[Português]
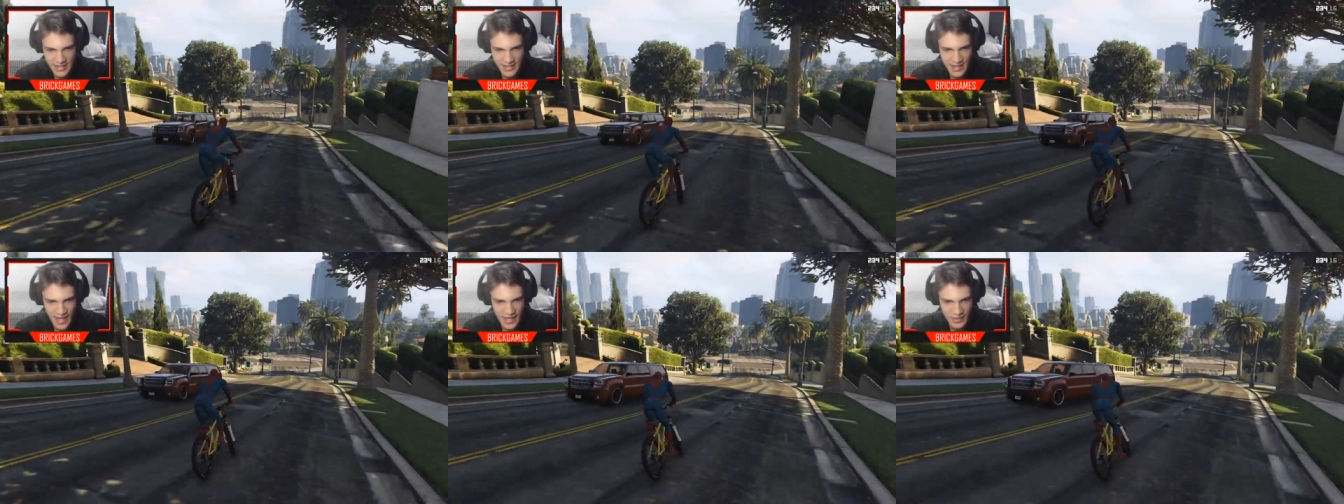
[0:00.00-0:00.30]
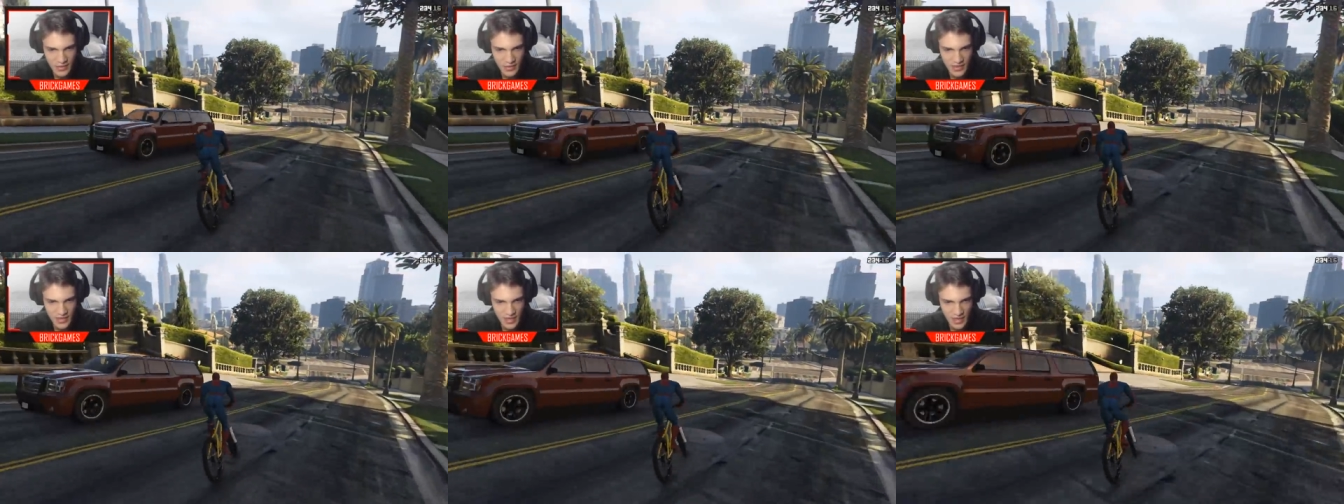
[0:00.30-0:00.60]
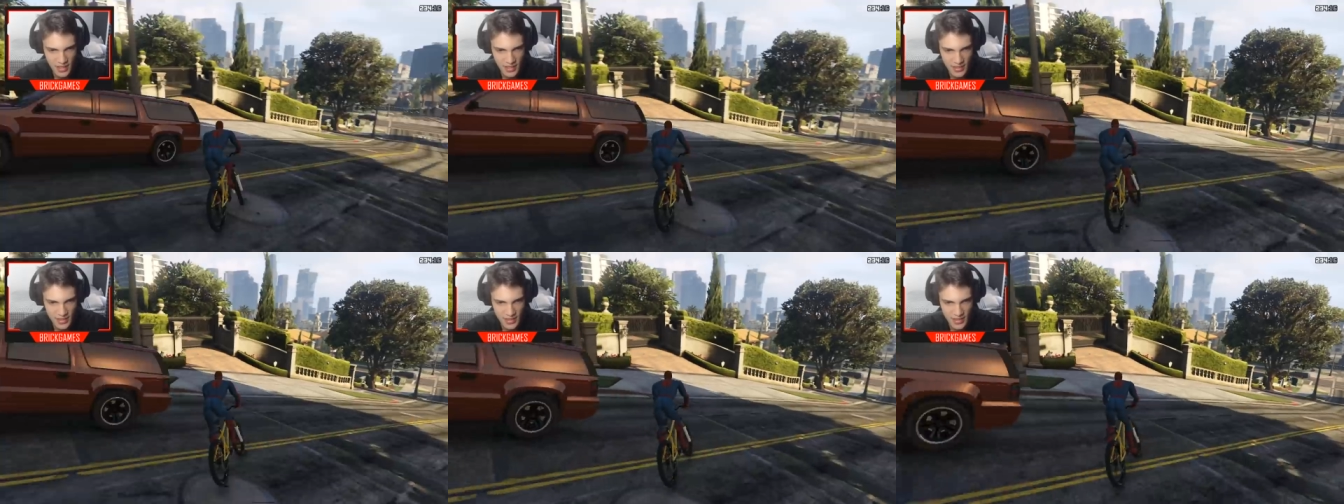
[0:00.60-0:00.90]
Tá, tô
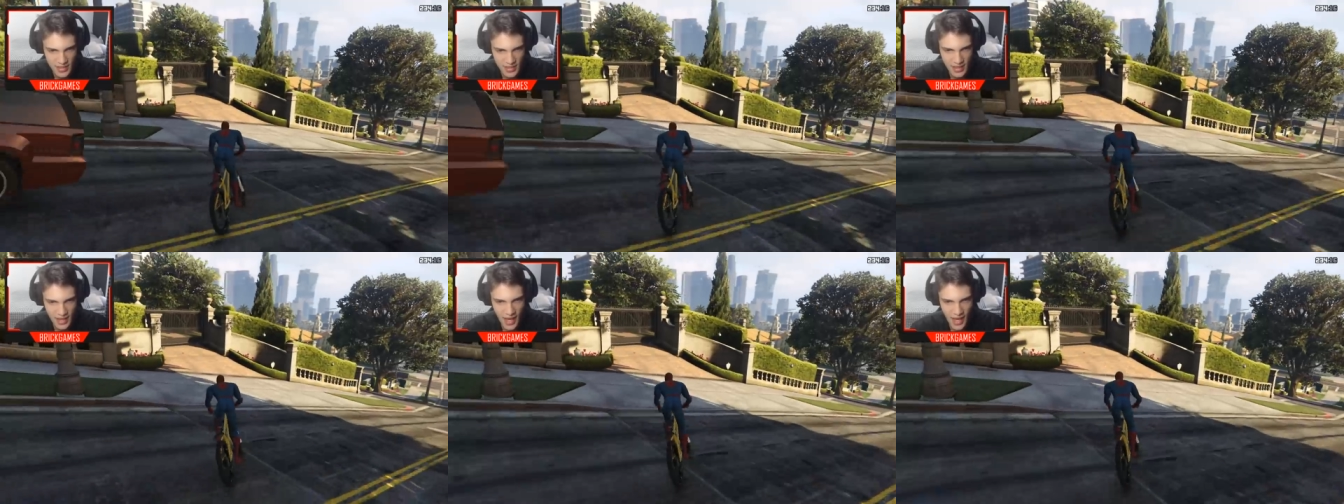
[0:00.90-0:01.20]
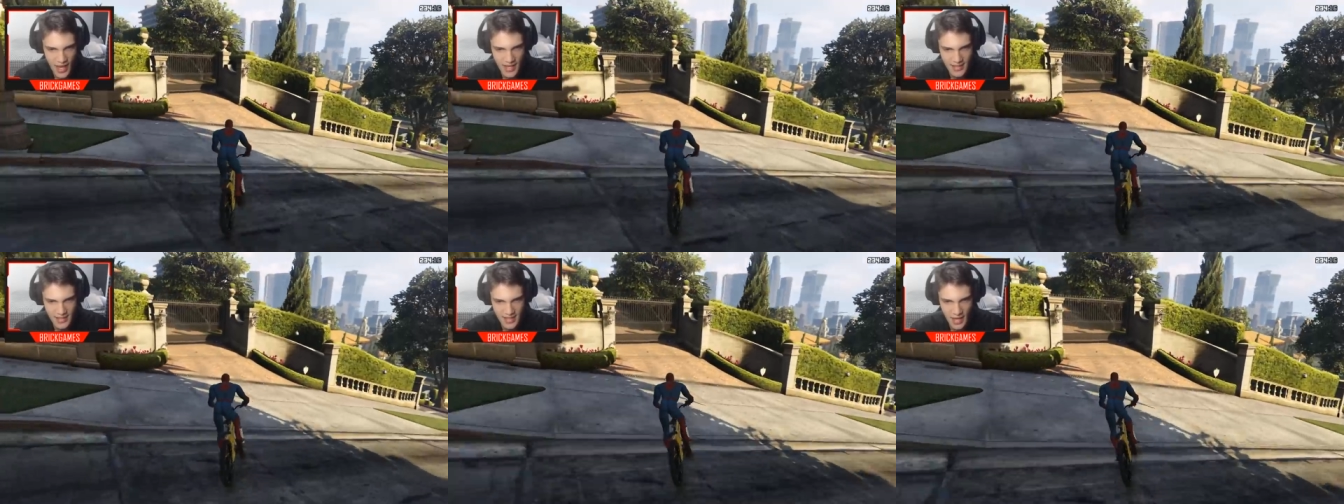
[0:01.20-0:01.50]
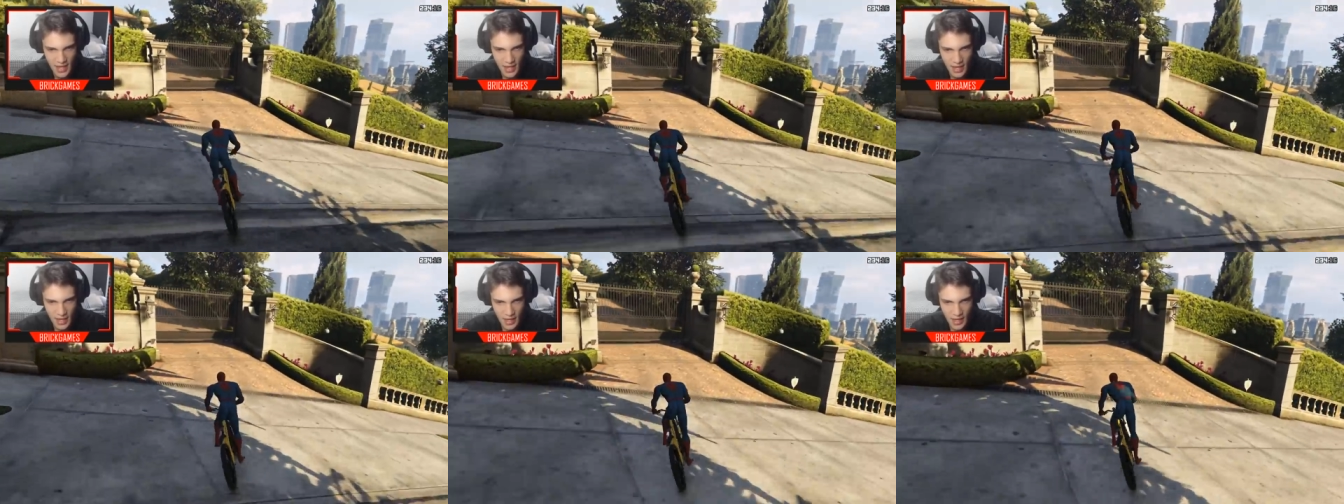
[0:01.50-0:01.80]
chegando aqui em
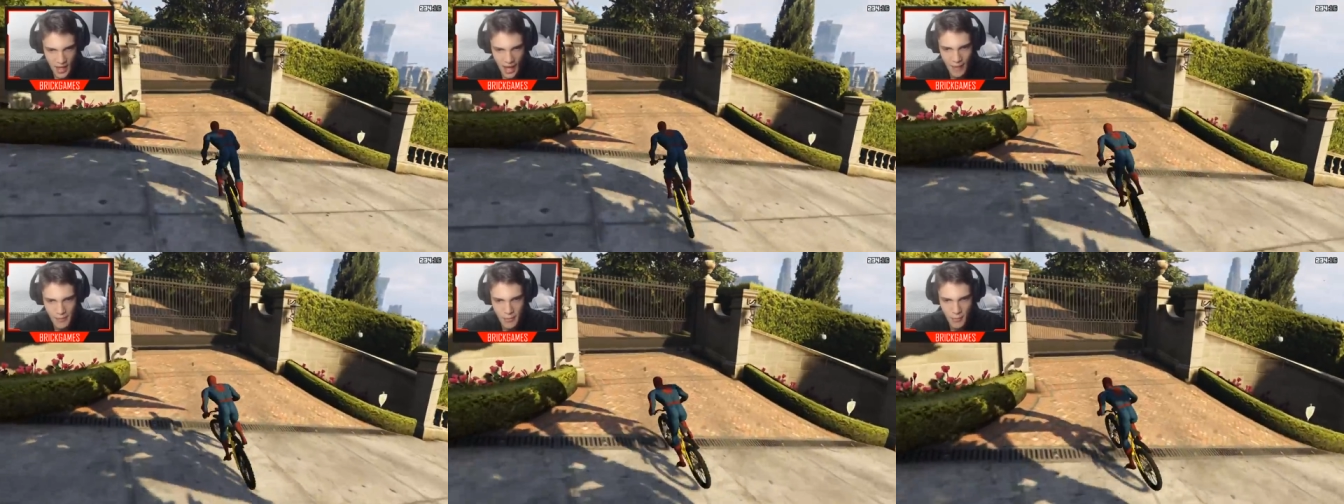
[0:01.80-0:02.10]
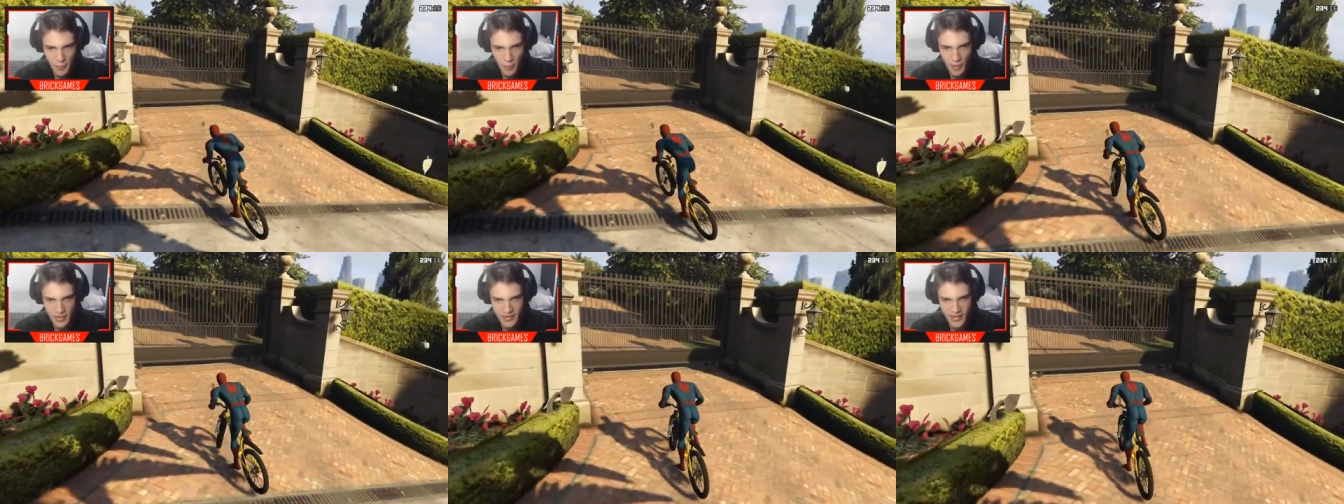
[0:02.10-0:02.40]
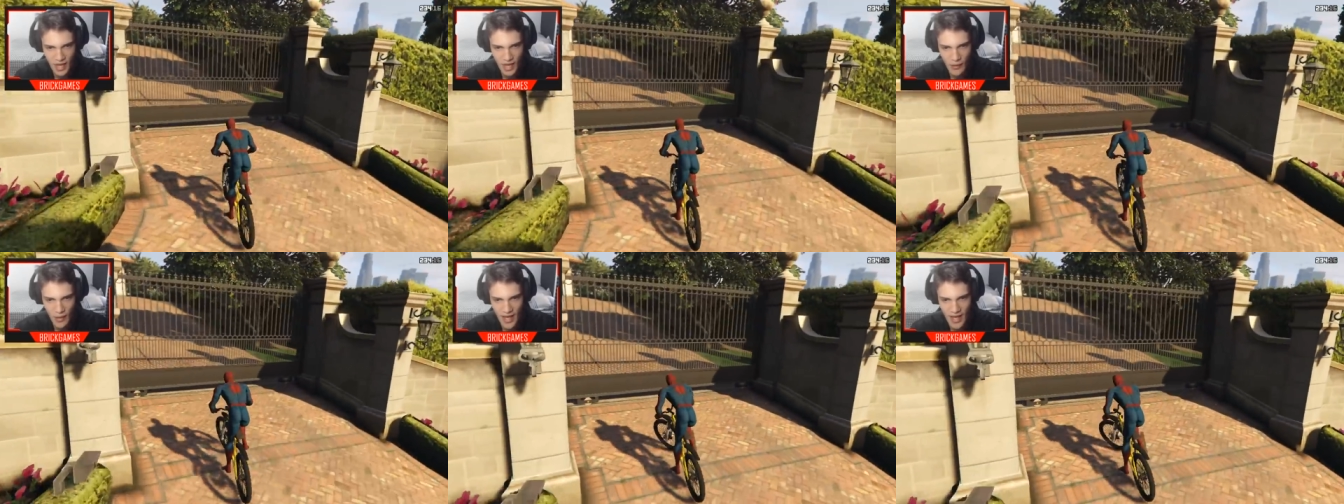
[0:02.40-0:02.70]
casa. Abre o
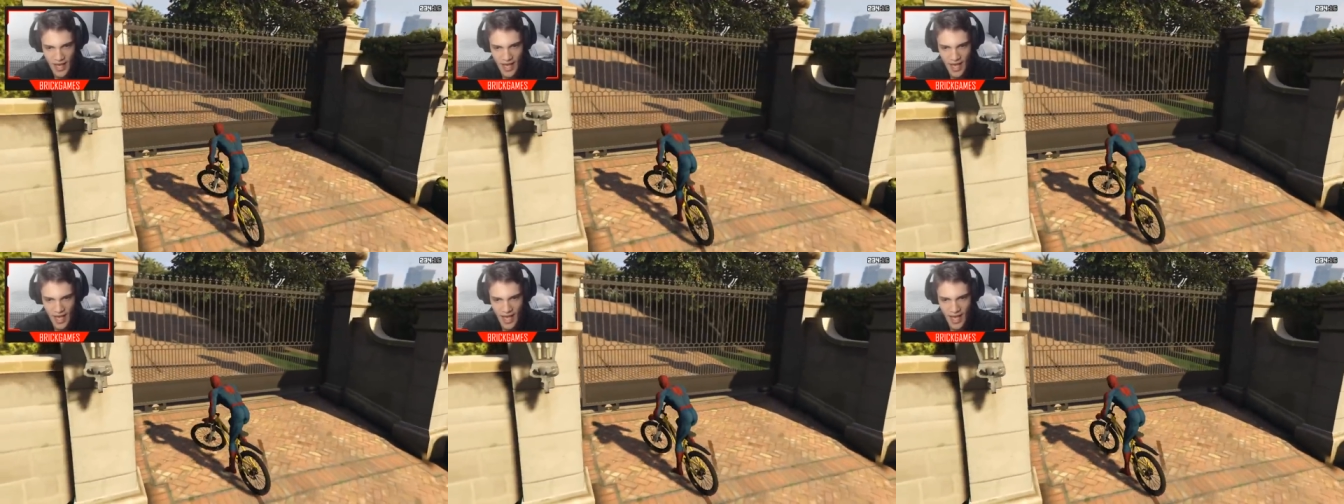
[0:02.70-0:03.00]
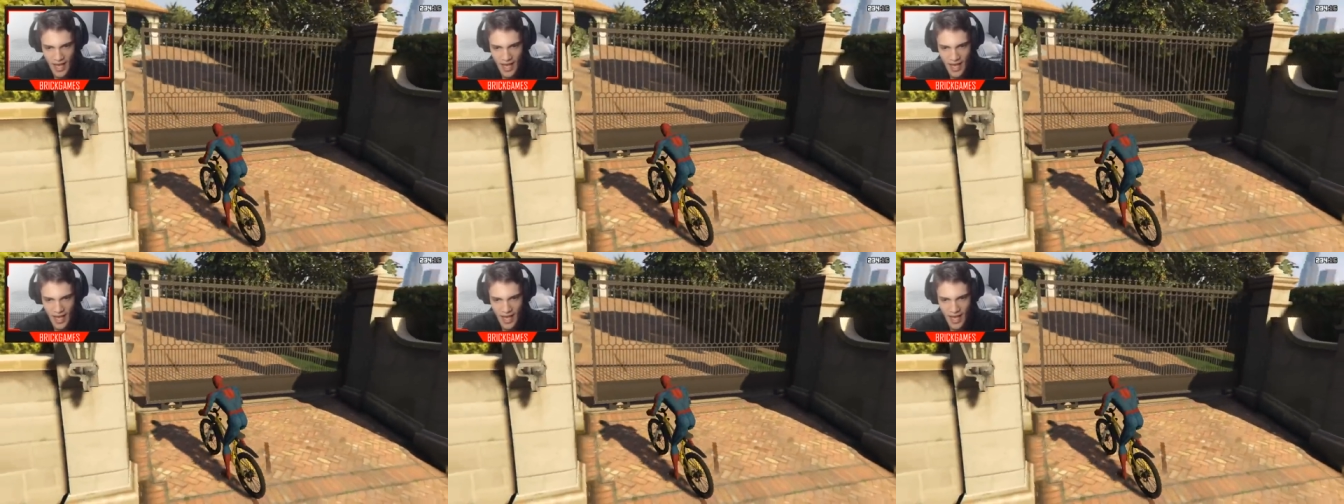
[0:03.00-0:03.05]
portão aí!